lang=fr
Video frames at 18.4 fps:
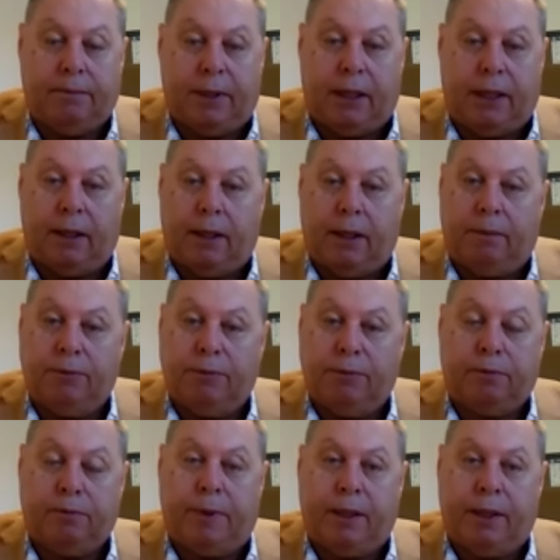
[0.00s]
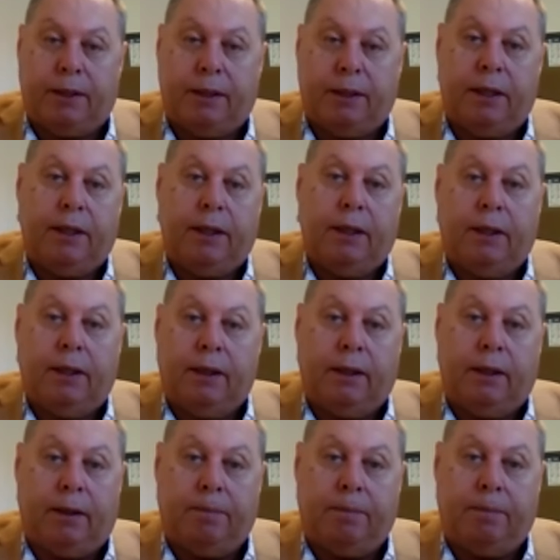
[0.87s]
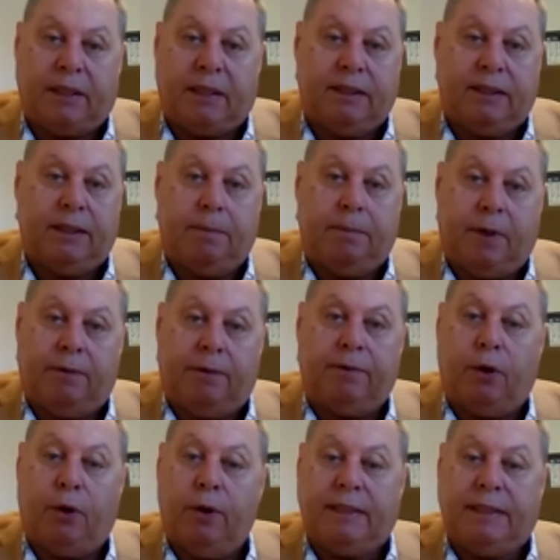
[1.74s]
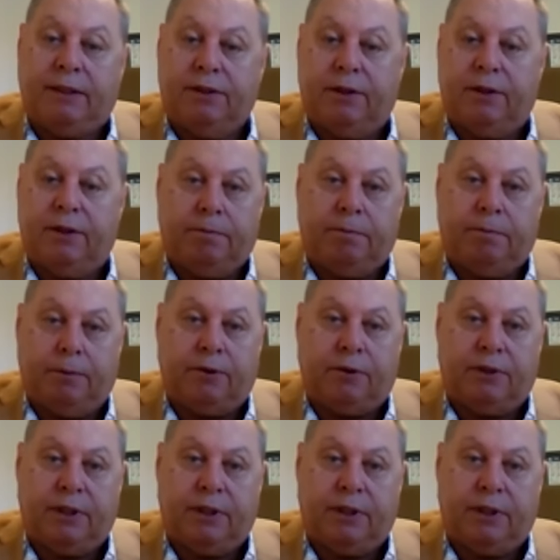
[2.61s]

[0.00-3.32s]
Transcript: mais ben, la municipalité elle participe à environ à 19